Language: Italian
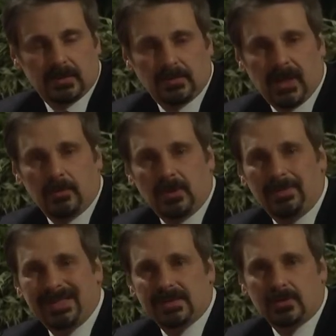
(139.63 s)
abbiamo
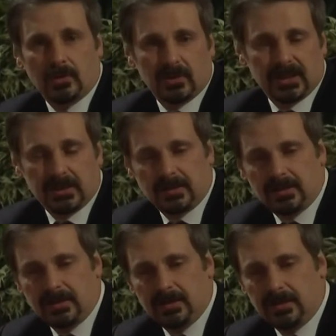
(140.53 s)
le persone,
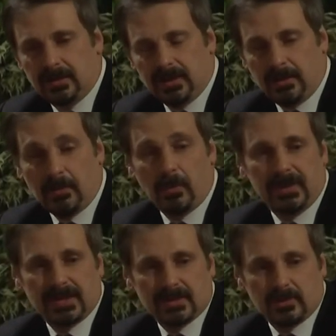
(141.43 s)
abbiamo
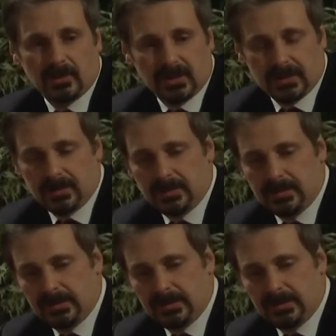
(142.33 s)
persone,